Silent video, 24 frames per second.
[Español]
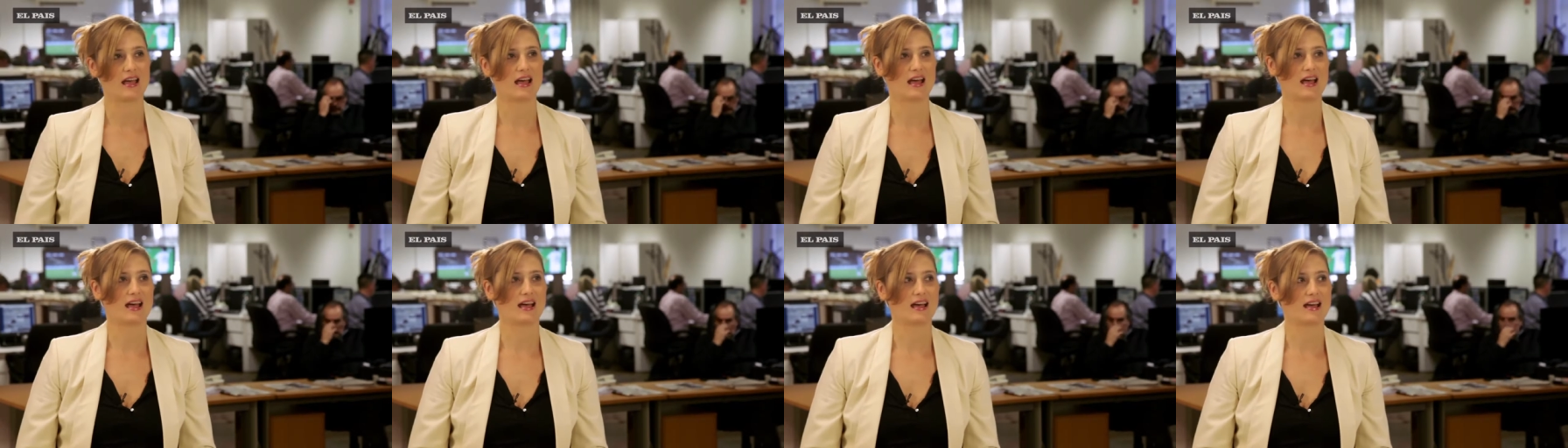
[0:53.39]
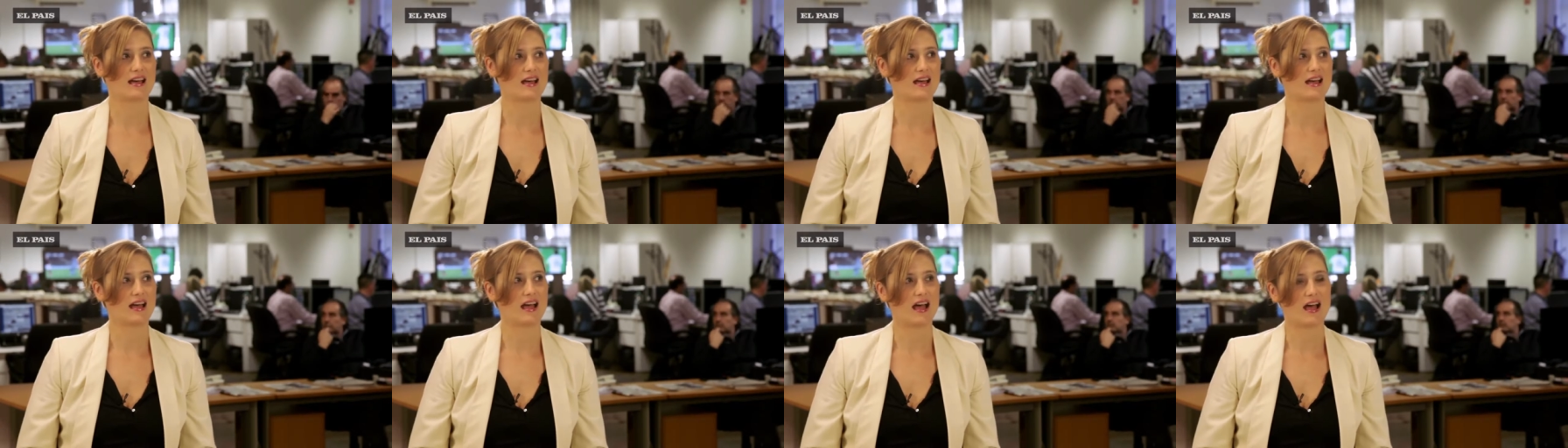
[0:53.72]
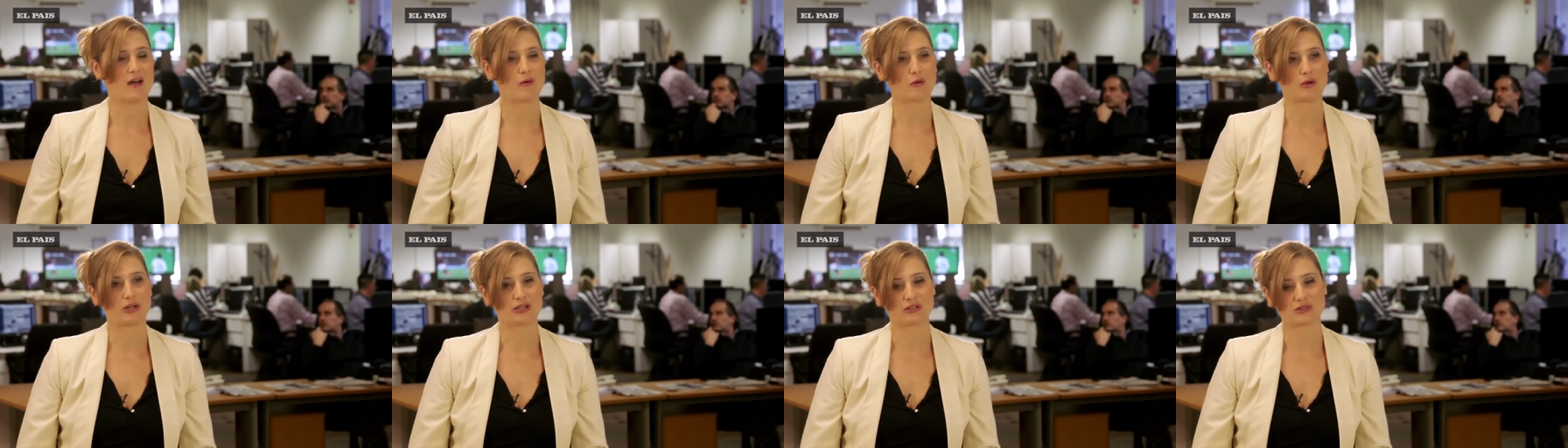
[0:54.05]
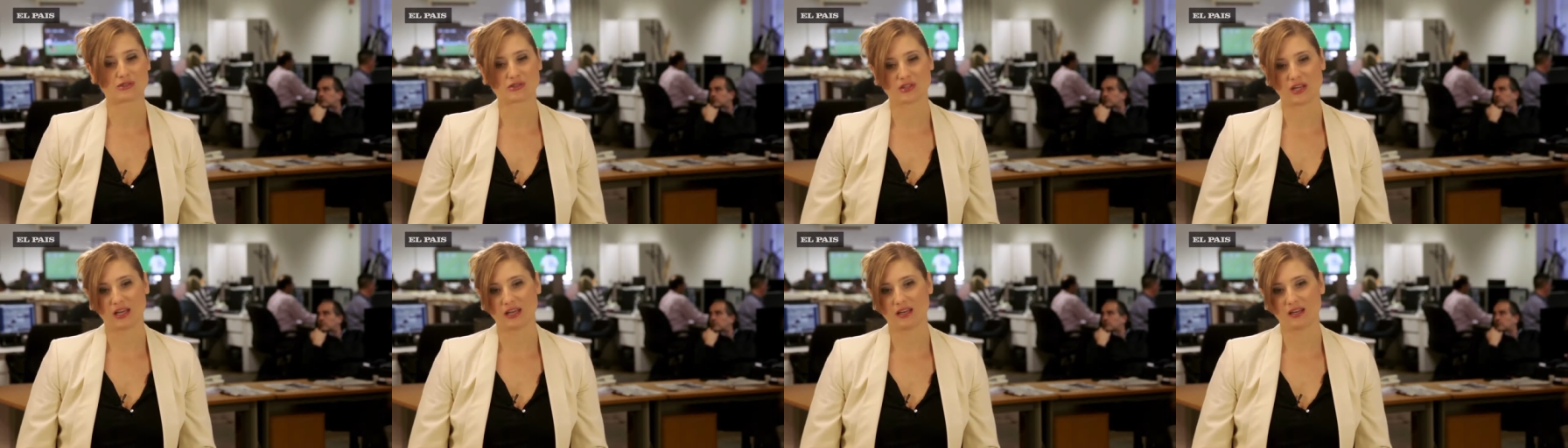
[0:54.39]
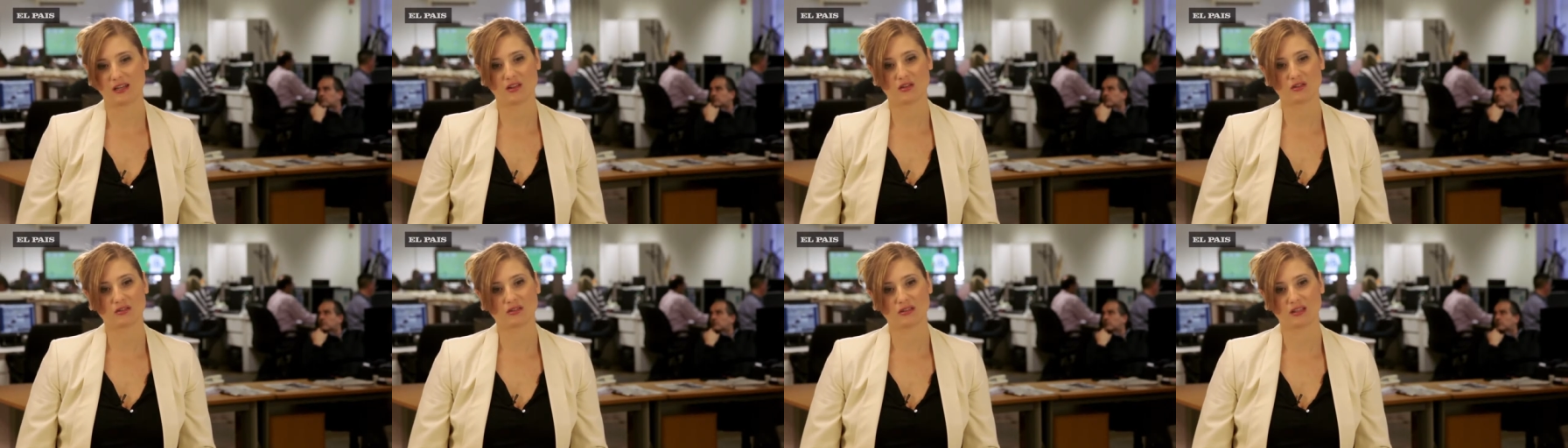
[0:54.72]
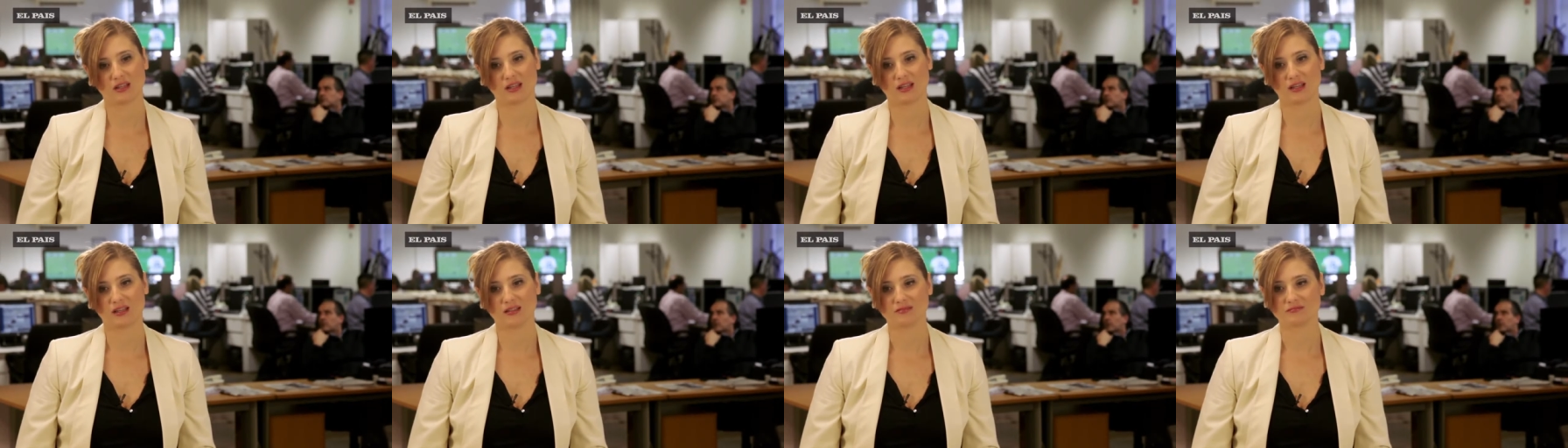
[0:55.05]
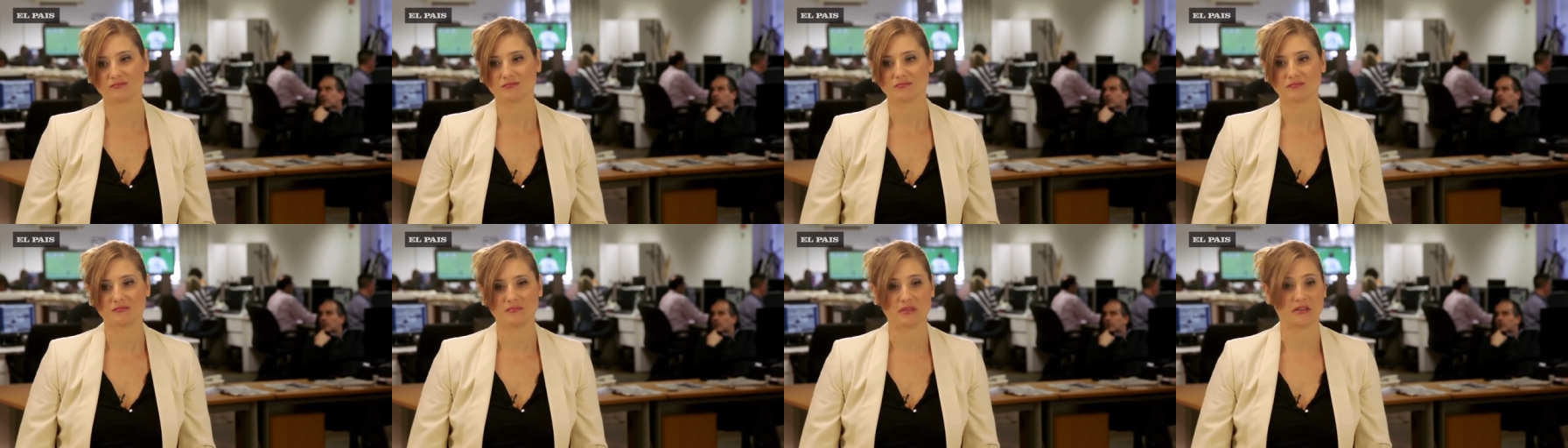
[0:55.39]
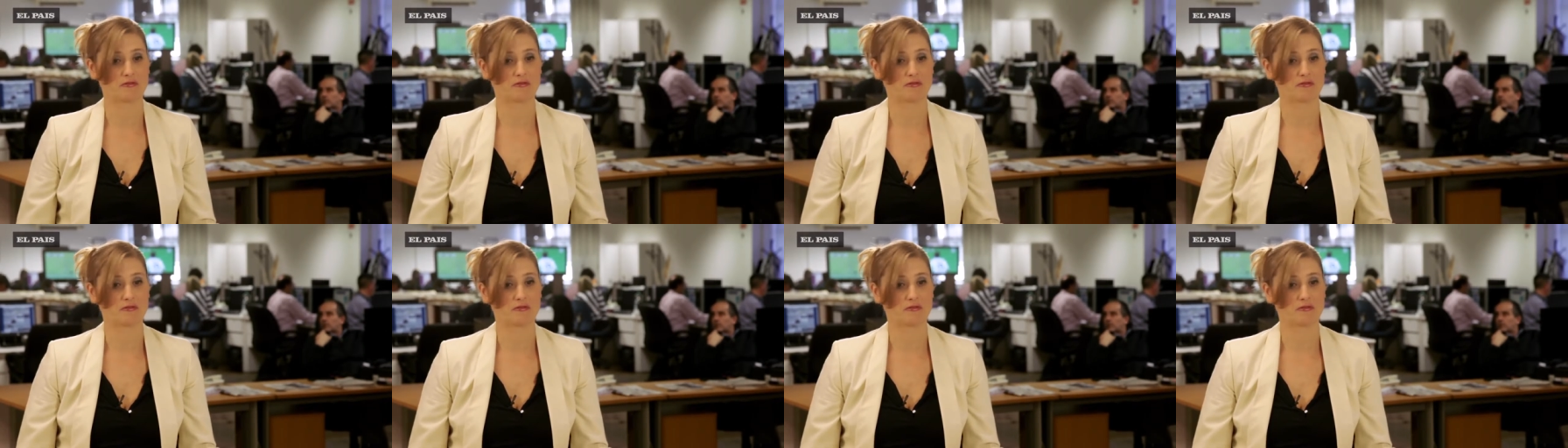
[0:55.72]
a, Buenos Aires donde me